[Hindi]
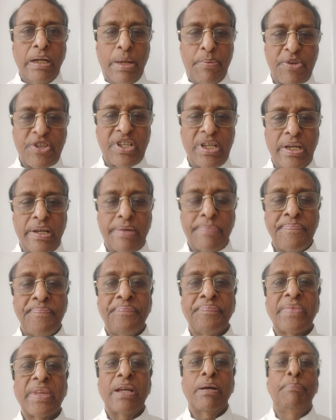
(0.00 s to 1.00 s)
नमस्कार
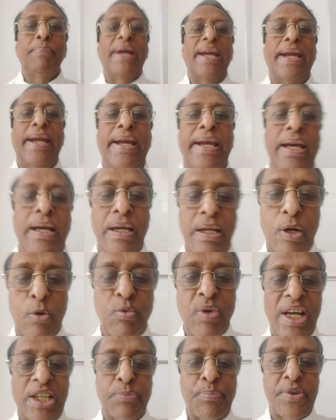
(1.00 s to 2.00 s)
मैं
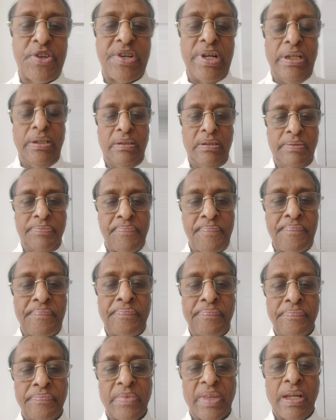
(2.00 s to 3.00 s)
रघुनाथ प्रसाद
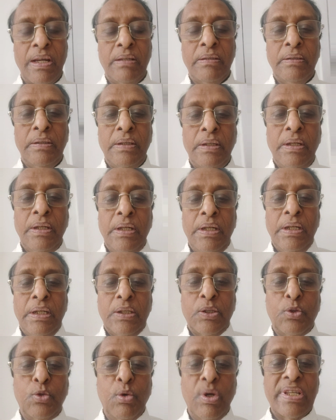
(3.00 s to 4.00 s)

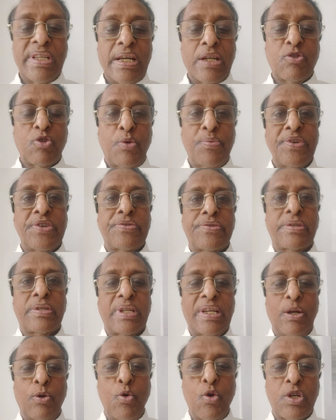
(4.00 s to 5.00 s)
2024
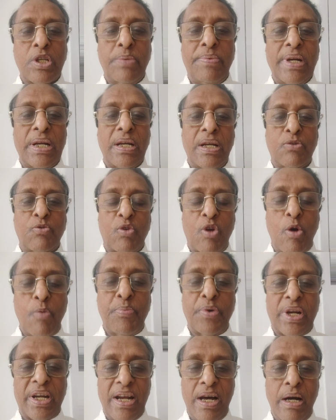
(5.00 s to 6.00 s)
के लोकसभा का चुनाव
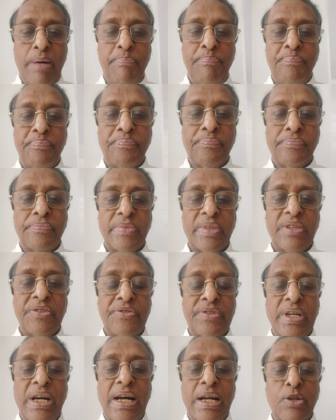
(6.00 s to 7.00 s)
परिणाम
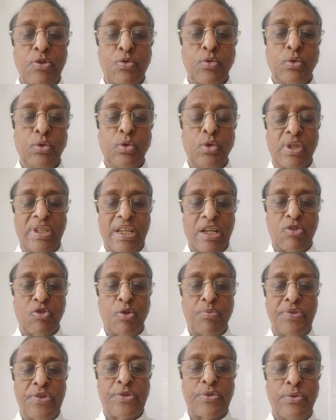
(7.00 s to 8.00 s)
4 जून
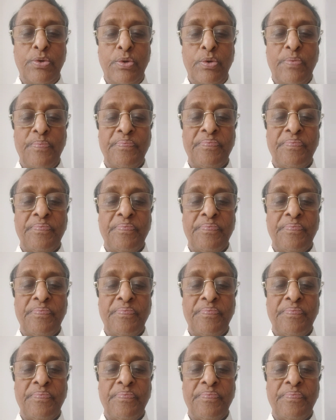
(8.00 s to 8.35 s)
2024 को